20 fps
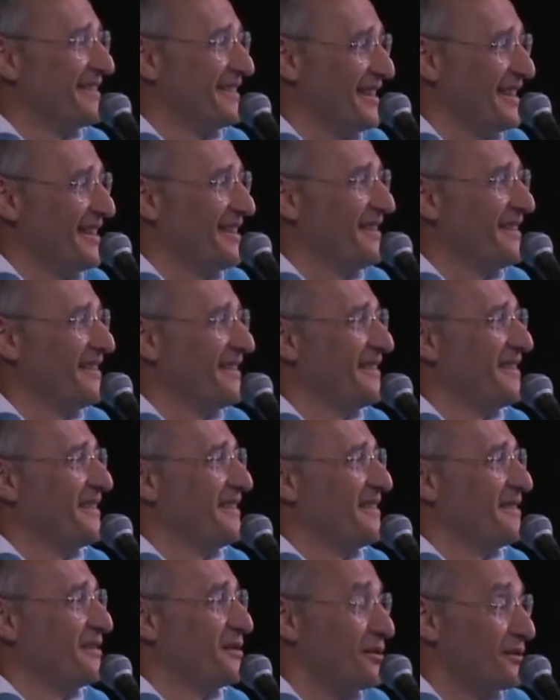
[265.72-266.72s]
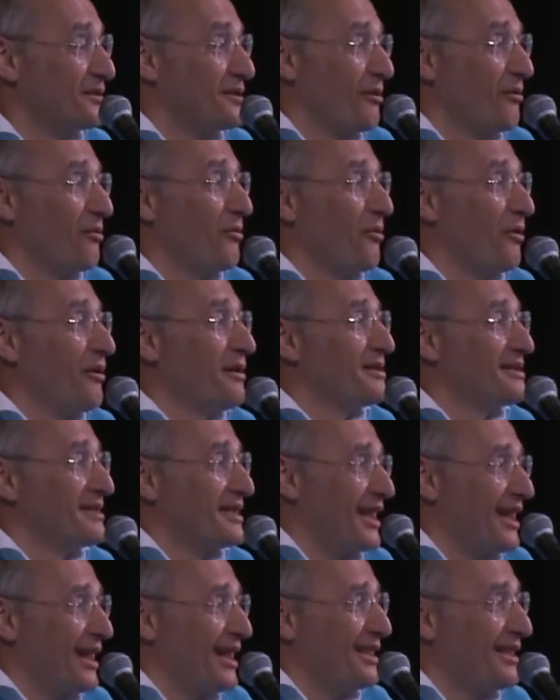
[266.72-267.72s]
Да? Но с другой
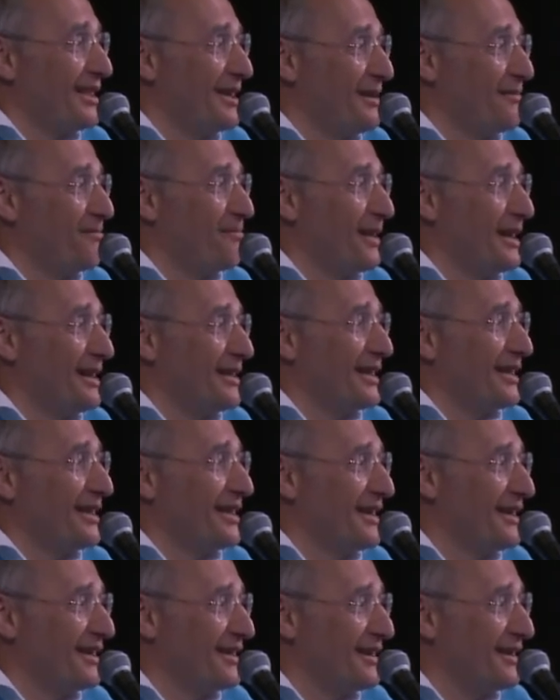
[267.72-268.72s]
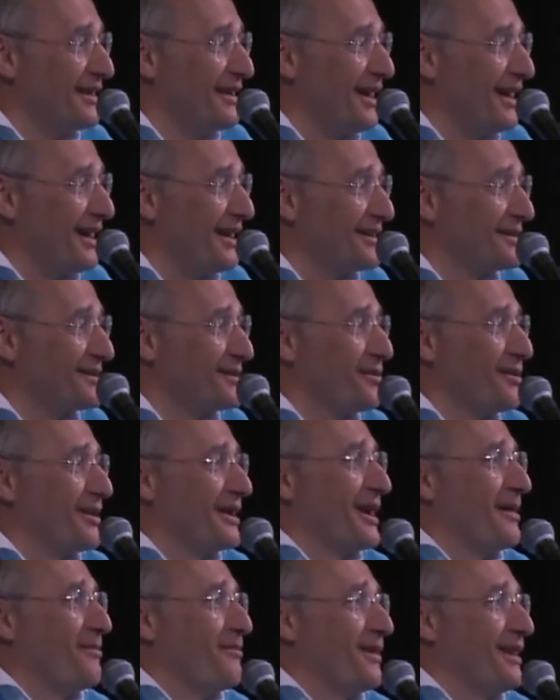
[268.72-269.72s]
стороны, при таких делах
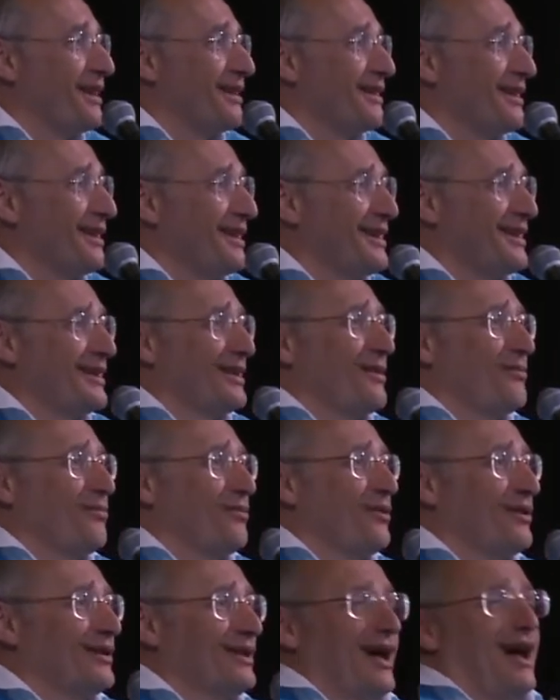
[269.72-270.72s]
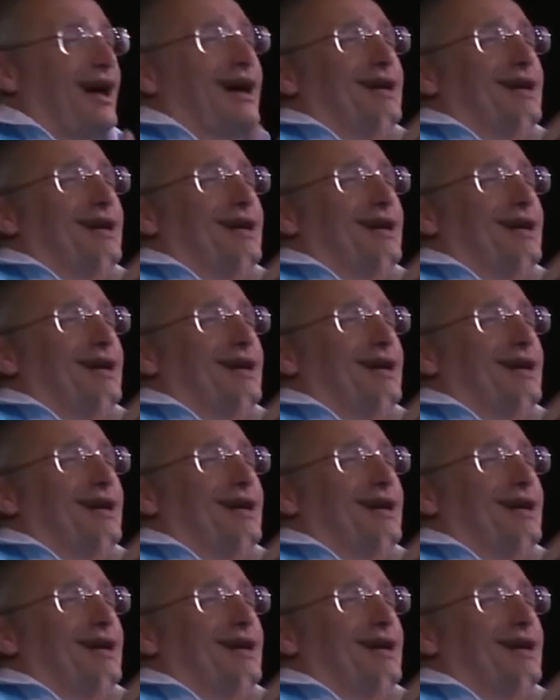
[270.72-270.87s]
столько бед и хлопот.